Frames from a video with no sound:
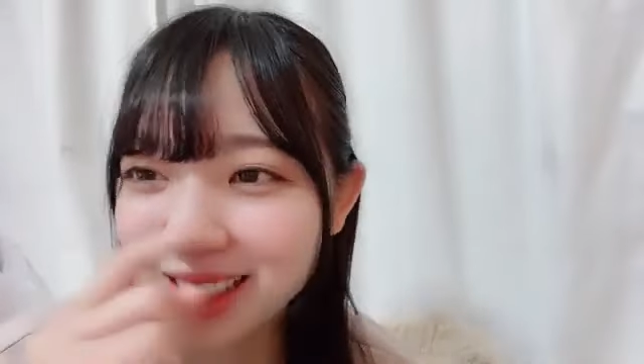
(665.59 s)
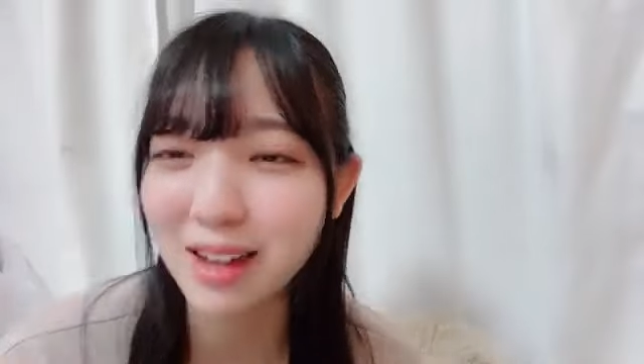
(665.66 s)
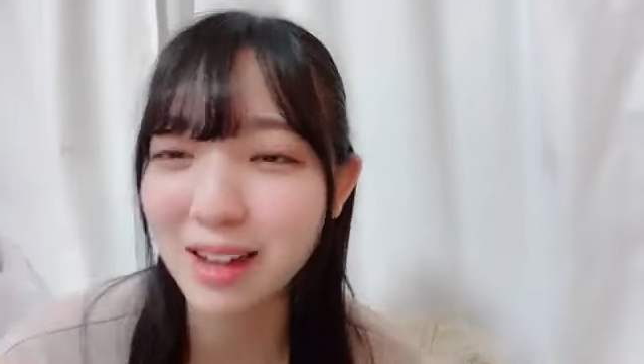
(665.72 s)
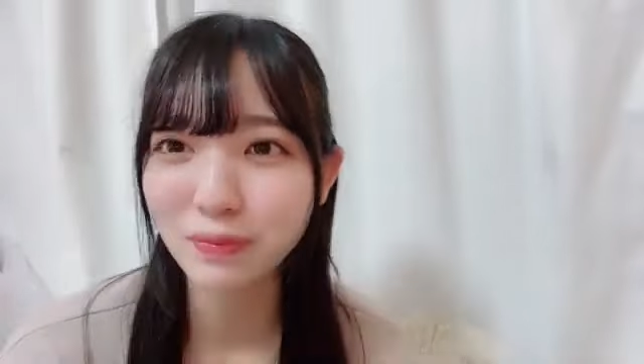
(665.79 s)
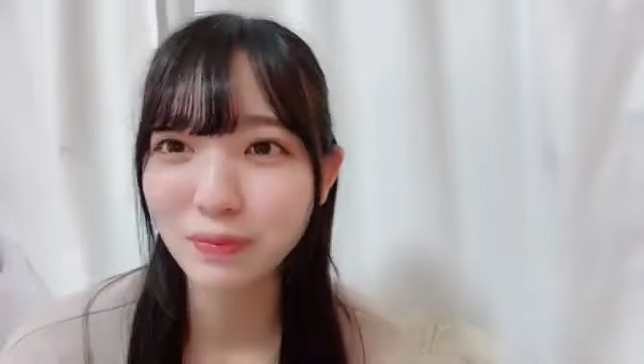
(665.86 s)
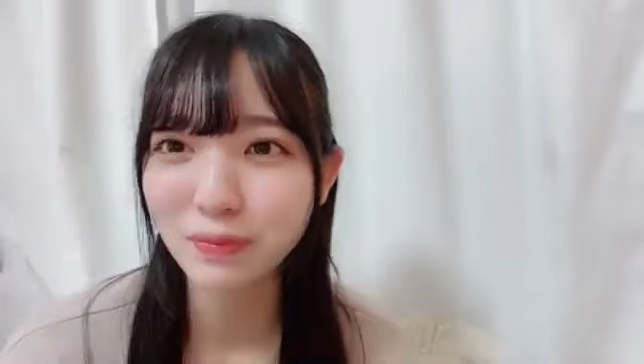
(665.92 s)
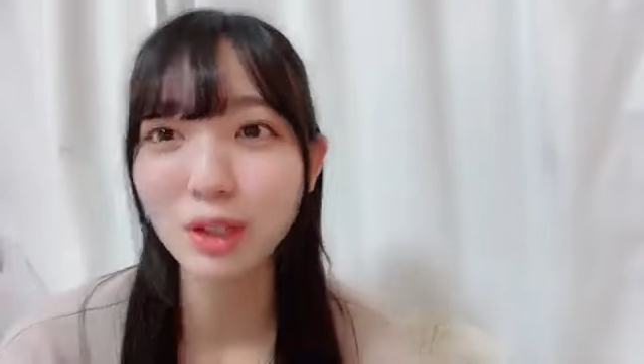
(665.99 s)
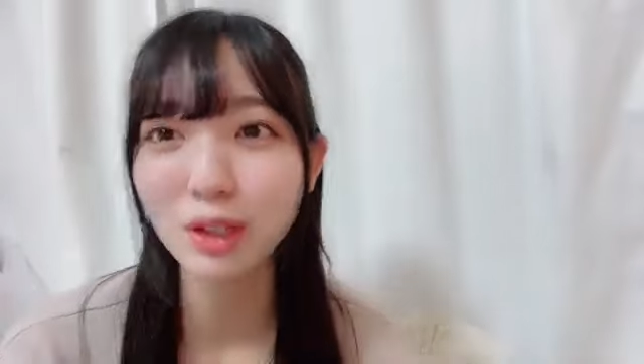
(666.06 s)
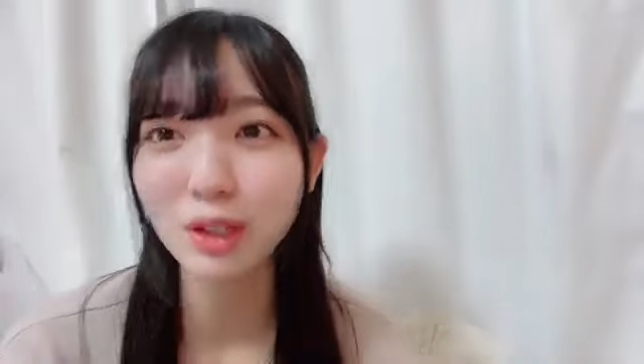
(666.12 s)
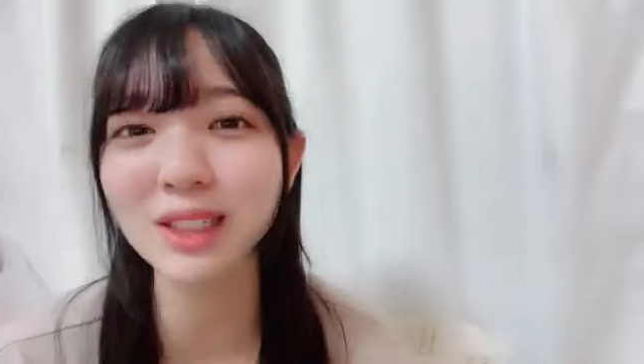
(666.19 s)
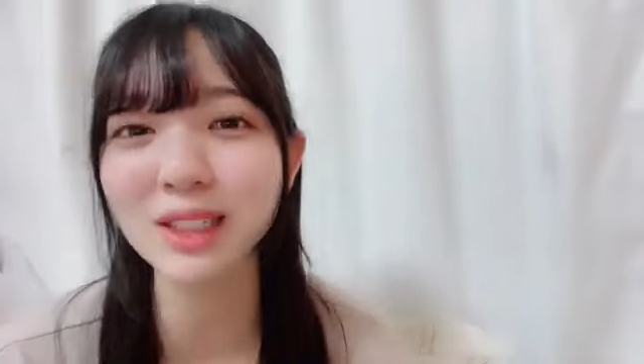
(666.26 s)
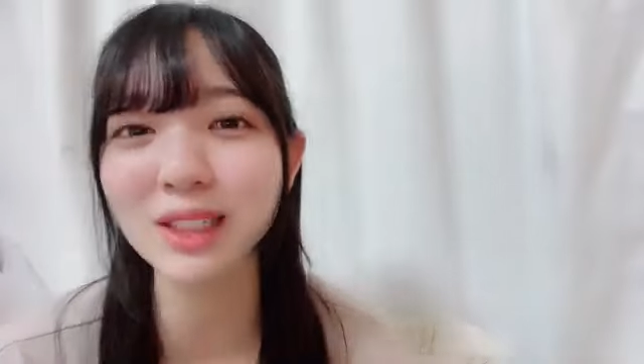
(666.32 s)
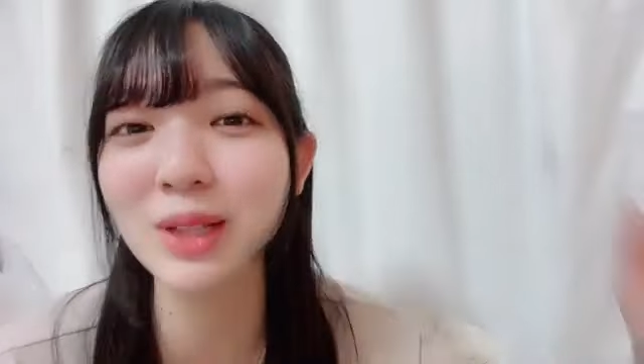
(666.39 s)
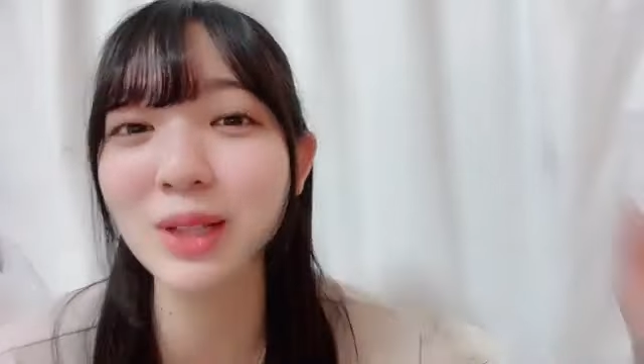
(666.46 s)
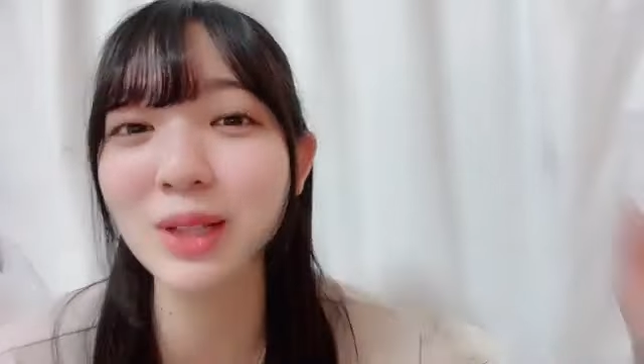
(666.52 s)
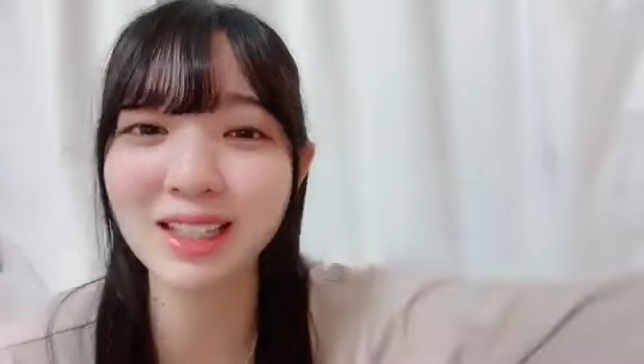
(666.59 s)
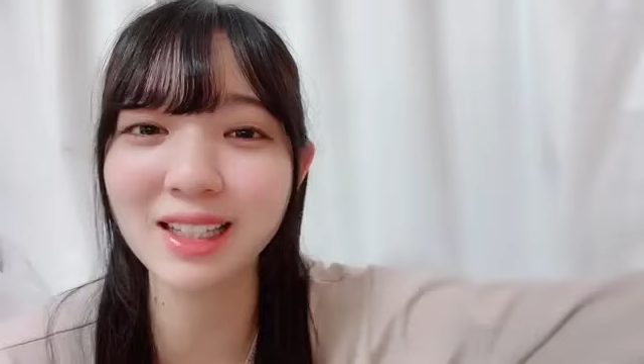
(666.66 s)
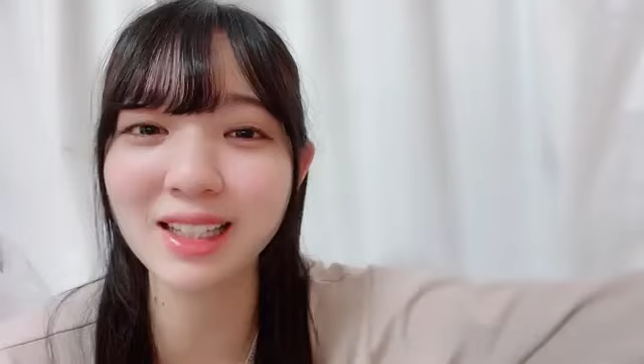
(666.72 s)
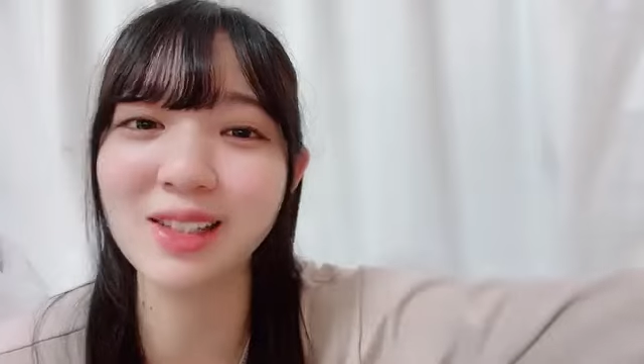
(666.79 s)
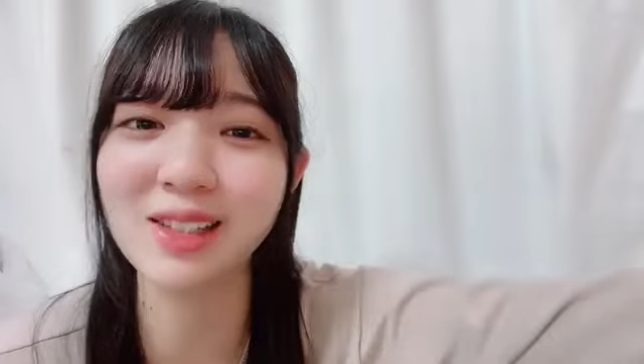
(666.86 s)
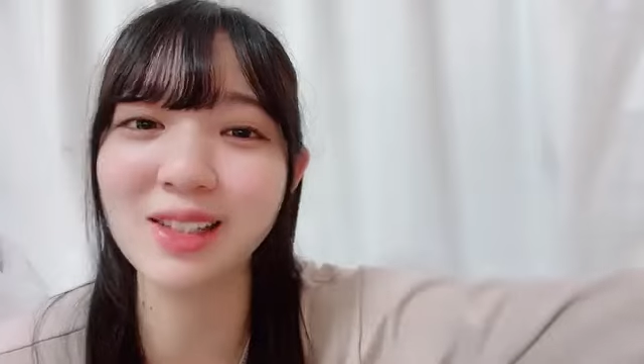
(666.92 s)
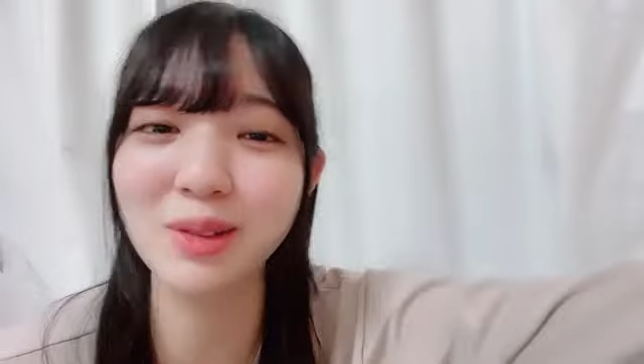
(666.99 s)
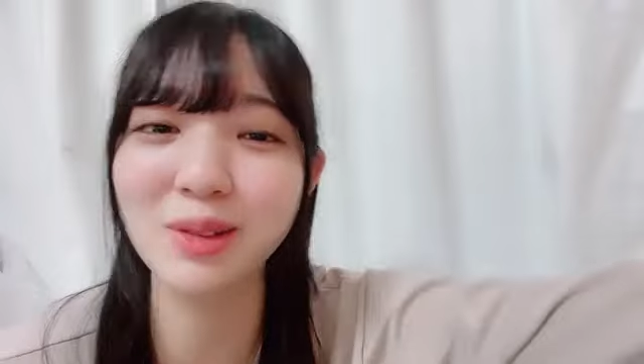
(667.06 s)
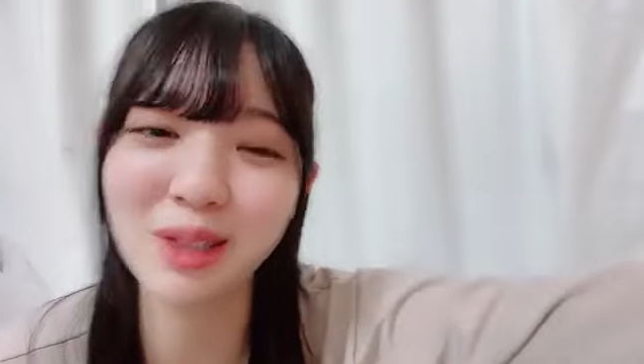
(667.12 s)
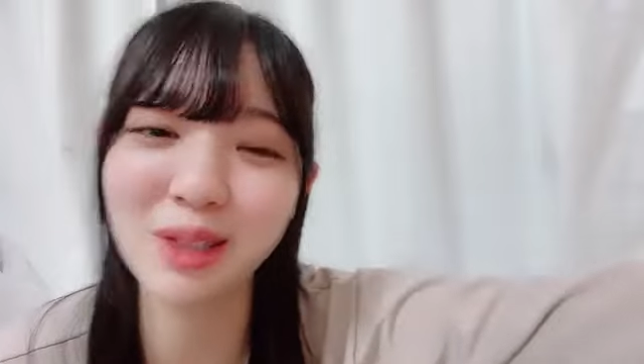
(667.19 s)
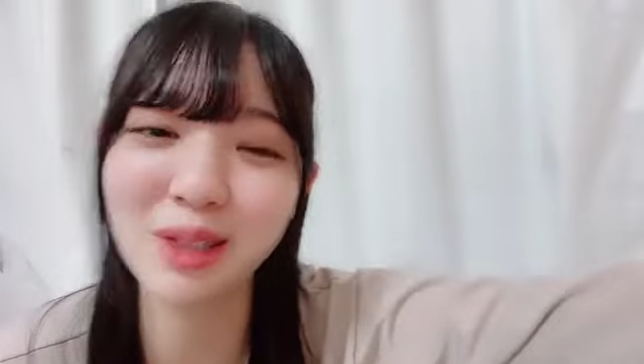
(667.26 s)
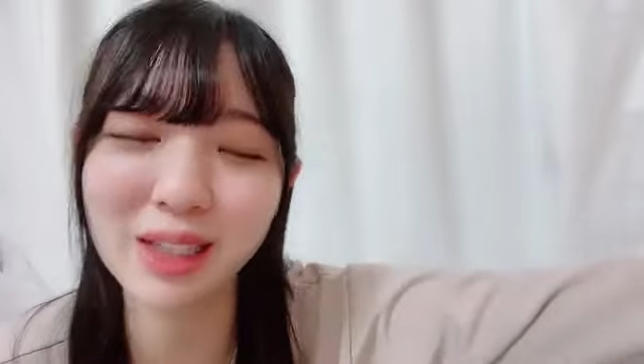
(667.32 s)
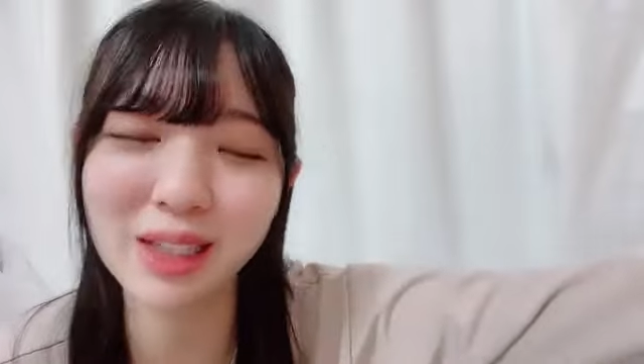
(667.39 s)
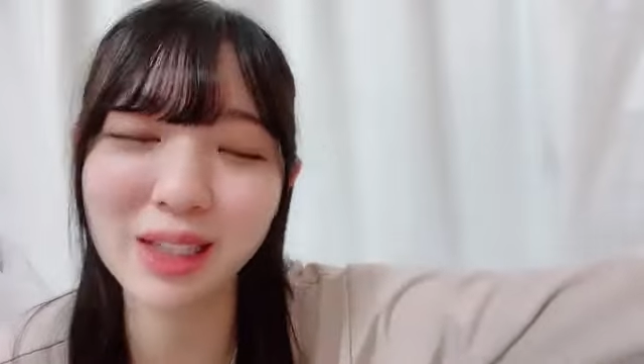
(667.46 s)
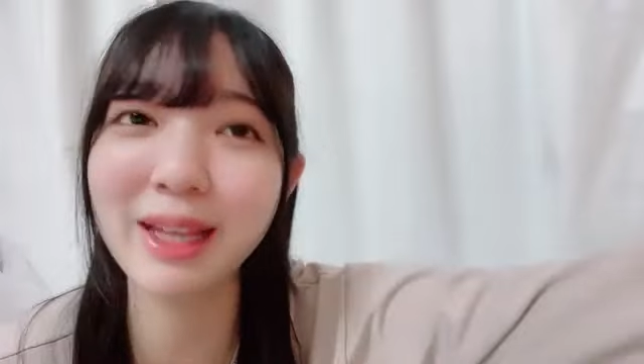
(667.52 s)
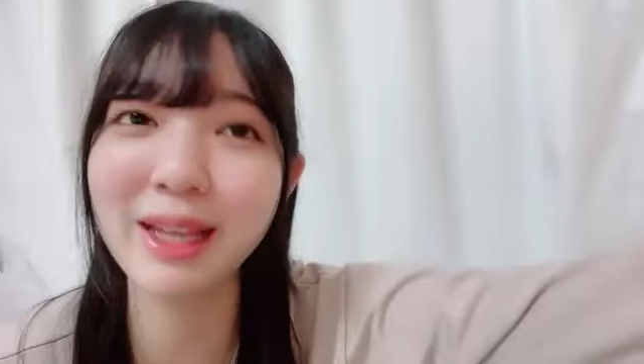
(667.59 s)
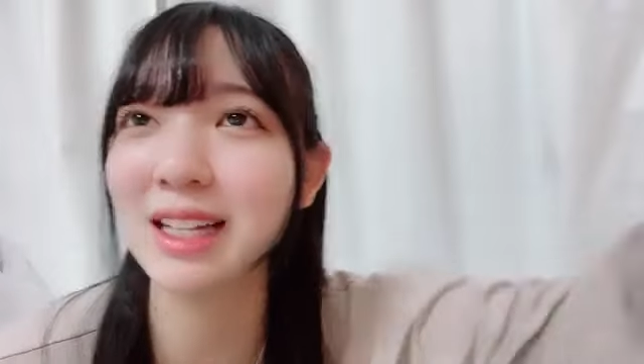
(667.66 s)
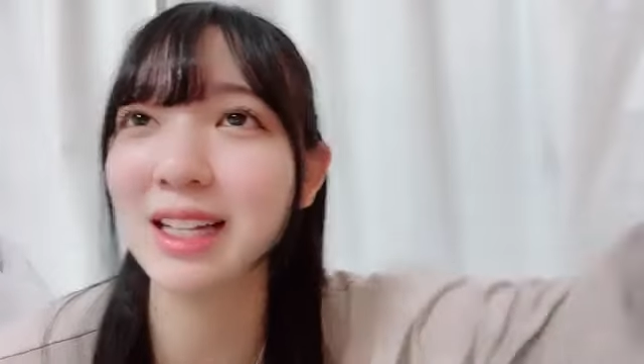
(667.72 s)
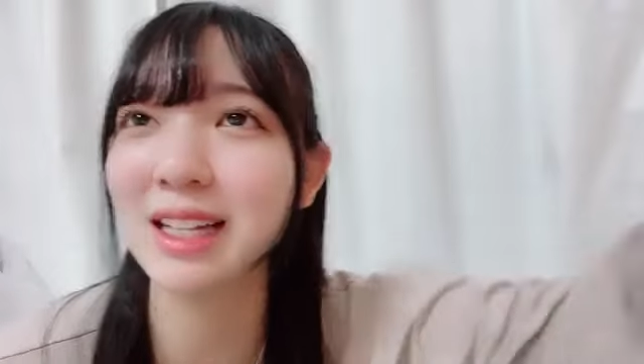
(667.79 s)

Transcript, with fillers: ありがとう清